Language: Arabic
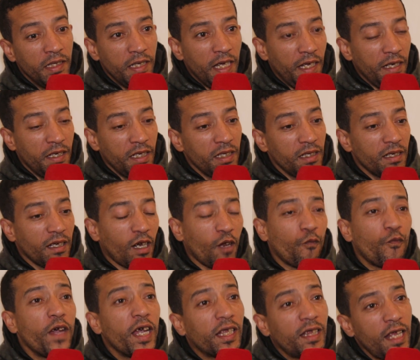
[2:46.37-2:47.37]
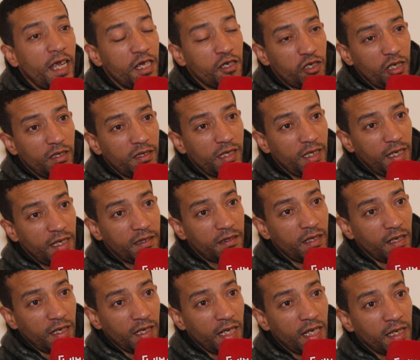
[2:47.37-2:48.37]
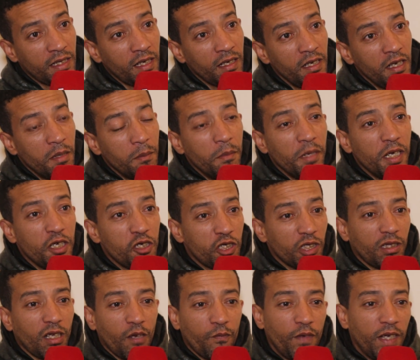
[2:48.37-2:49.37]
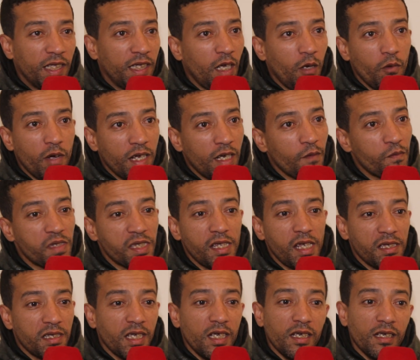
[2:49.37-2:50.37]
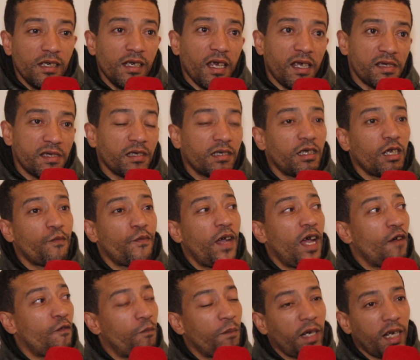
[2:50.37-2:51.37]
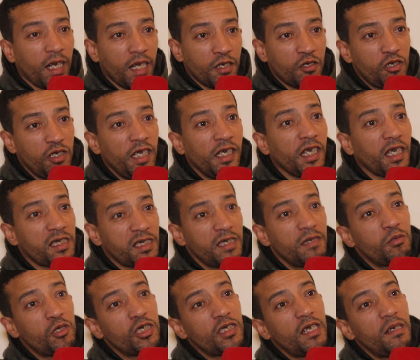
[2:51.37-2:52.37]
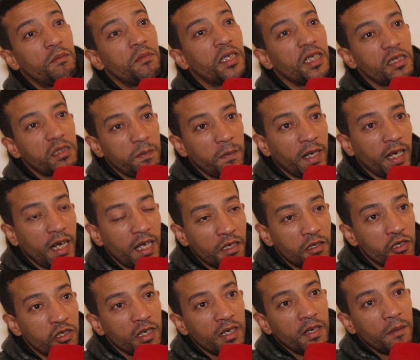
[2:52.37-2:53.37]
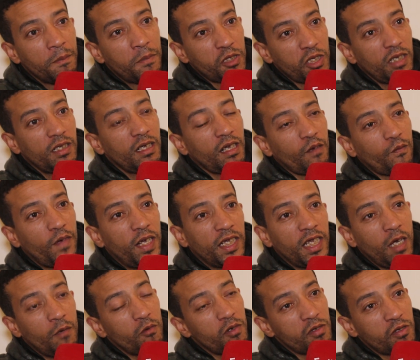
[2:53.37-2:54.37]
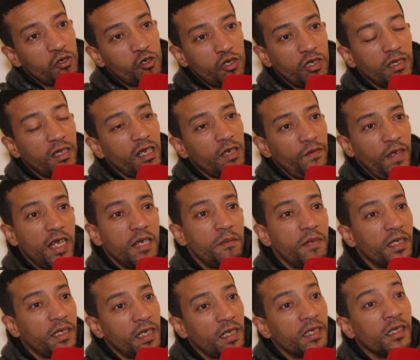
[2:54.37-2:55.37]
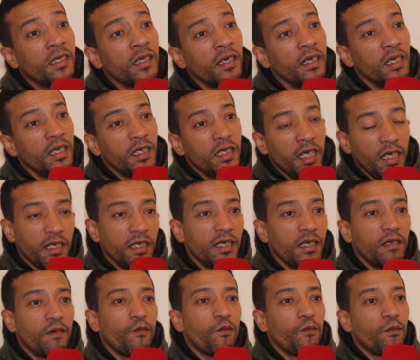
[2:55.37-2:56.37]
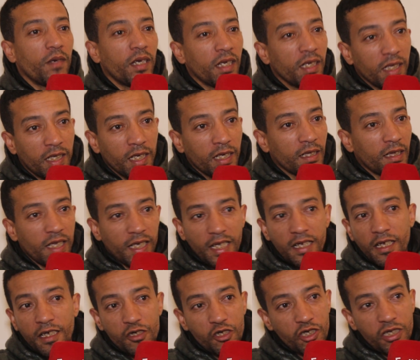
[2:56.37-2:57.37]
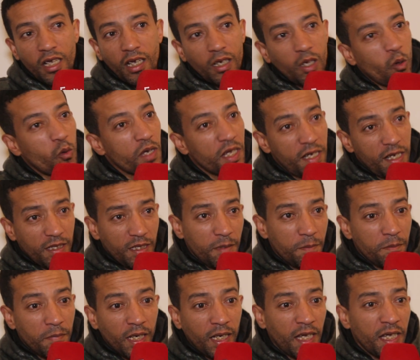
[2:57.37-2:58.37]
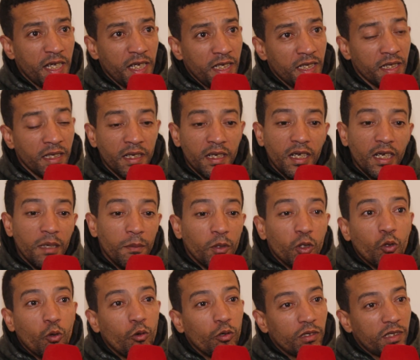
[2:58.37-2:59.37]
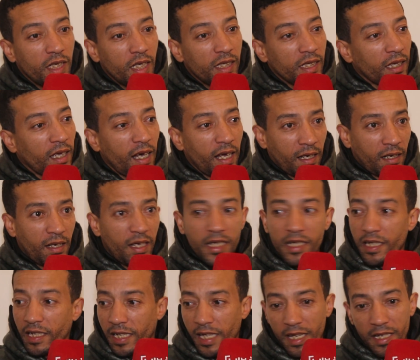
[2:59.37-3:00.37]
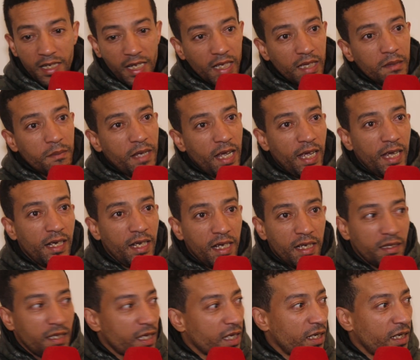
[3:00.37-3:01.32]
يعني رفعت الاجال ديال هاد الدري هذا من يجي ترفع دعوه هنا في السطات قال لك لا خصك ترفعها في مراكش يعني خصني نمشي حتى لمدينه مراكش باش اني نرفع دعوه نسجل دري في حي المدنيه يعني انا كي قلت لك انا كنشتغل اخويا نادي بمقهى يعني المدخول ديالي قار انا كاري هذا المحل هذا